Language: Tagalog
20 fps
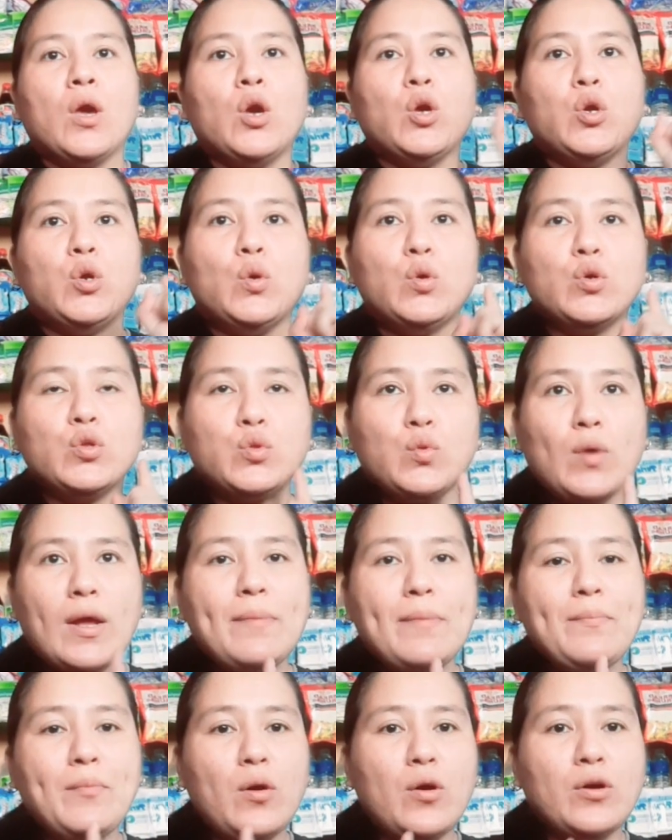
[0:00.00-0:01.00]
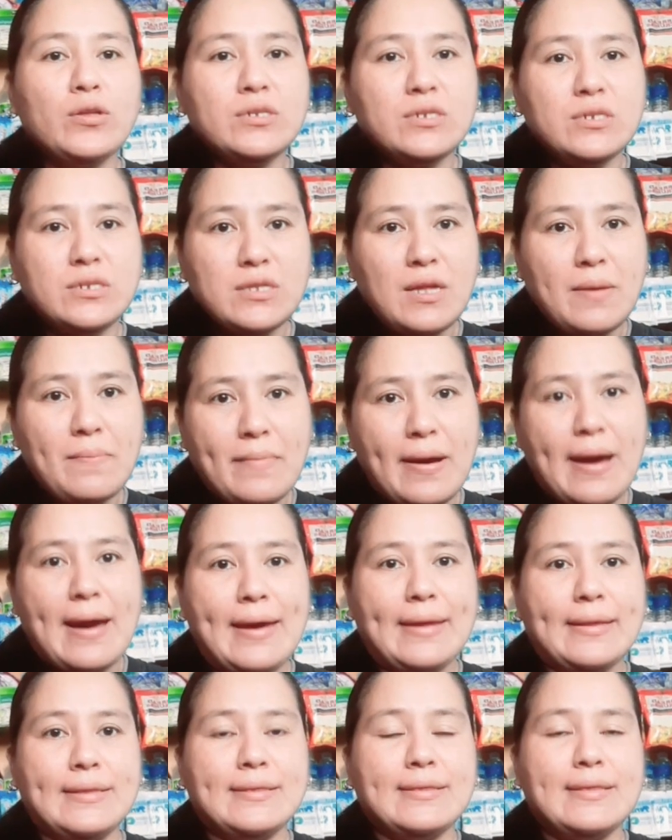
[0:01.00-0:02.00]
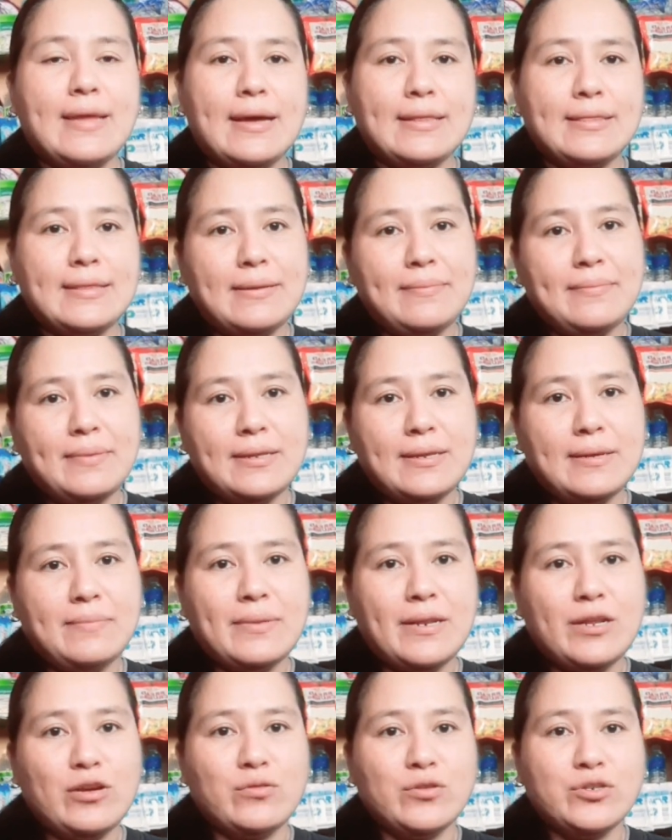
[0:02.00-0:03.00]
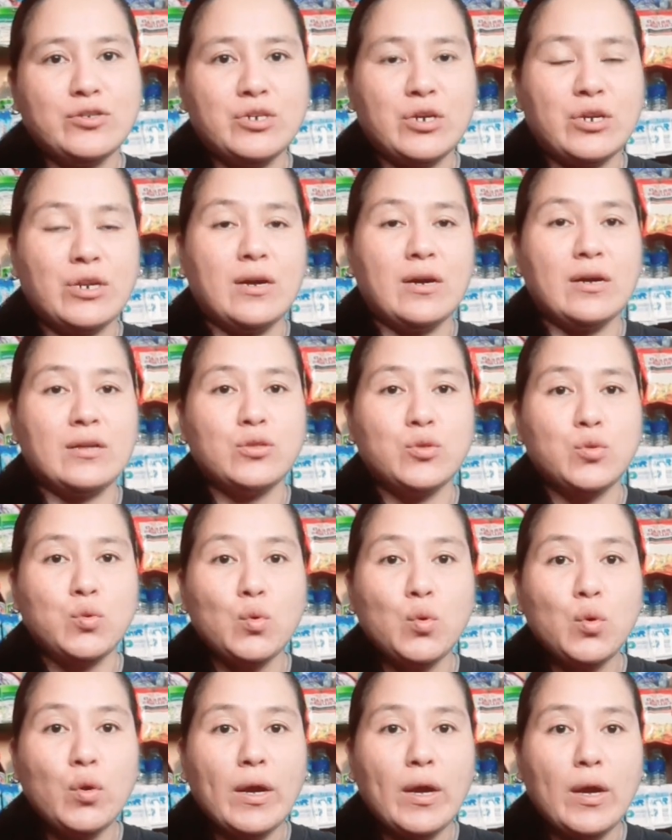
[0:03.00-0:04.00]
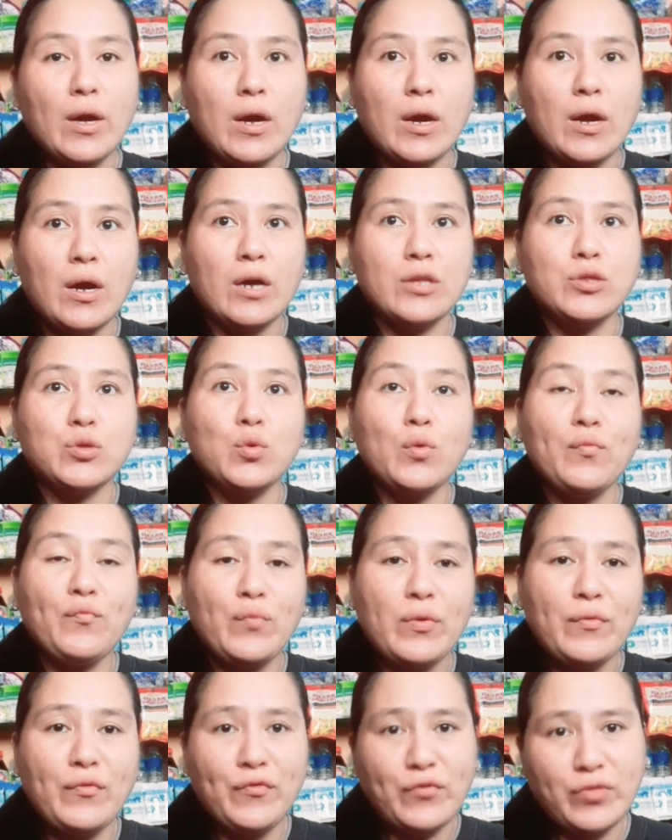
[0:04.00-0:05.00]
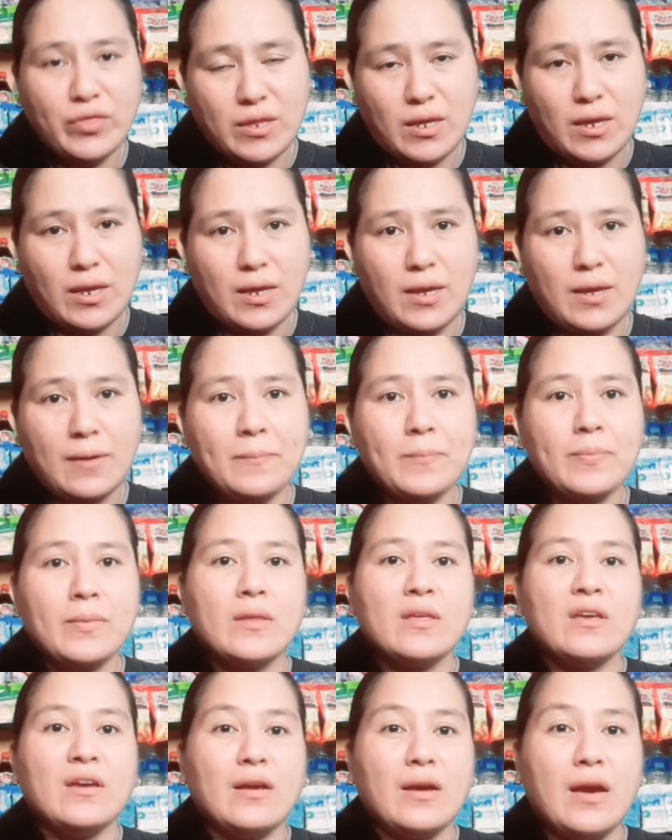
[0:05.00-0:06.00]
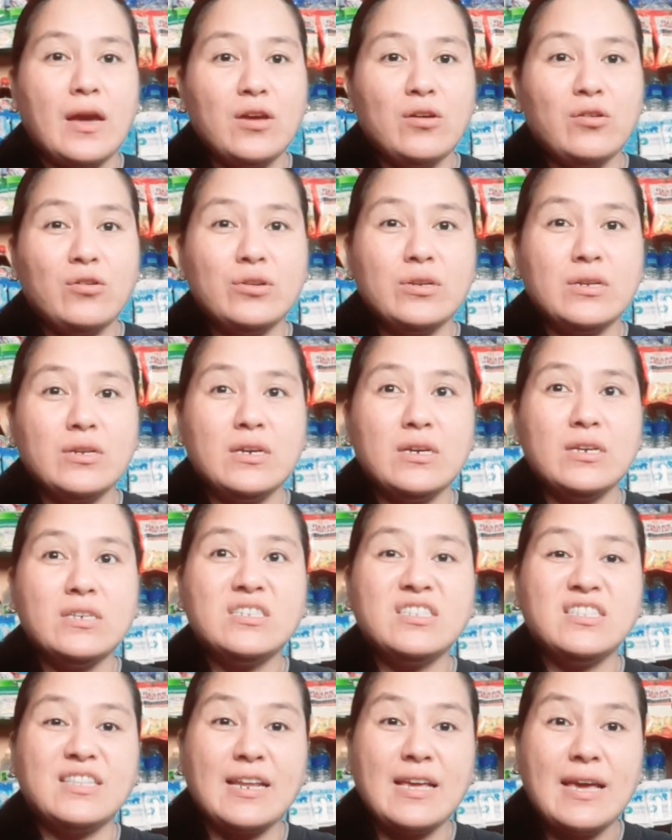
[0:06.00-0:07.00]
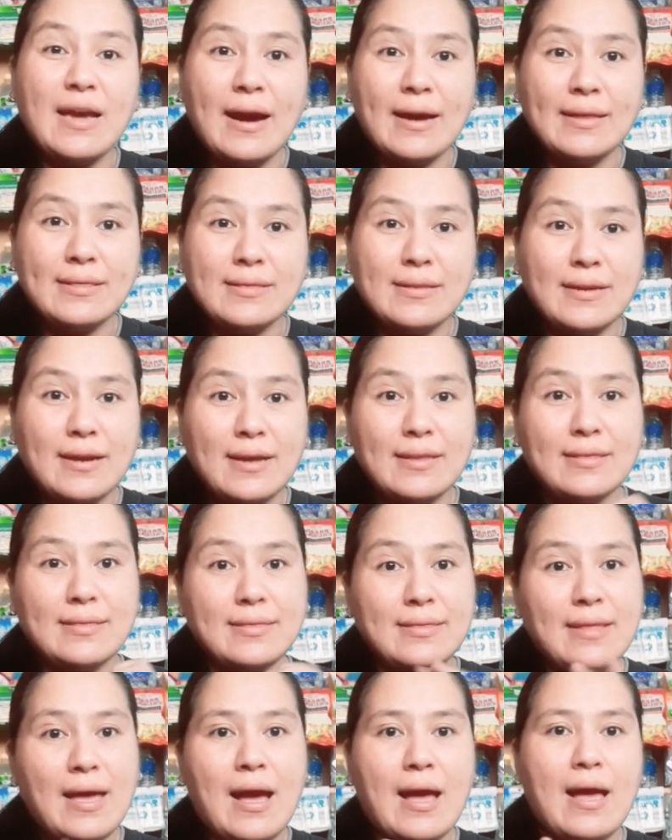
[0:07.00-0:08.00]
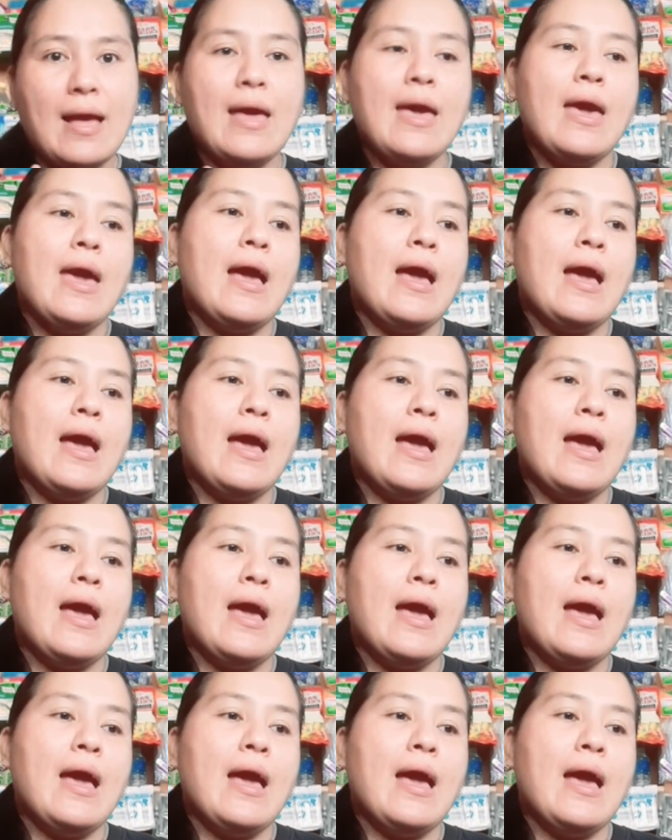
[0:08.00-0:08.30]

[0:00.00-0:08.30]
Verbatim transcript: Yung 12 ounce naman, dati binibili ko siya ng 2, uh, 250, ngayon is 300 na.